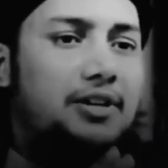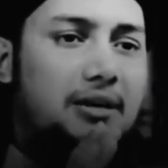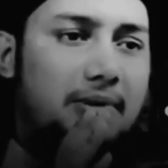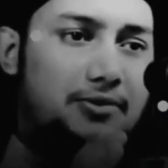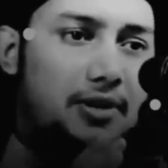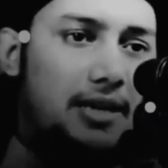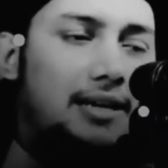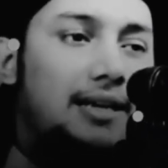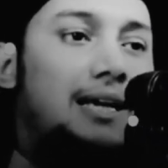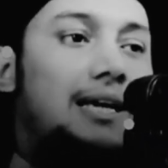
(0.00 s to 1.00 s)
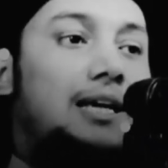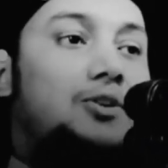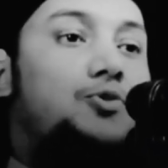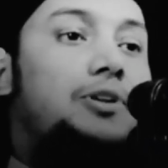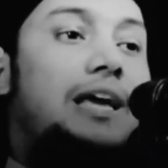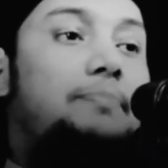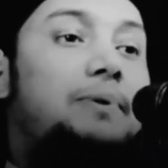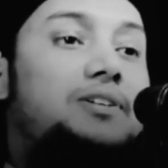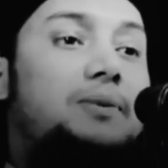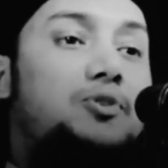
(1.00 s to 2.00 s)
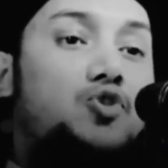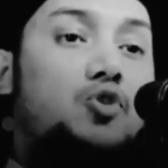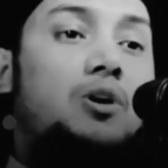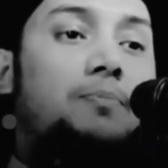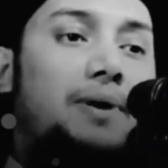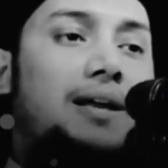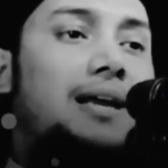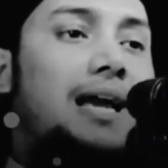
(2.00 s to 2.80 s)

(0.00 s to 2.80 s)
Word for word: নিজেকে ব্যস্ত রাখেন যদি এর পাশে আপনি সময় পান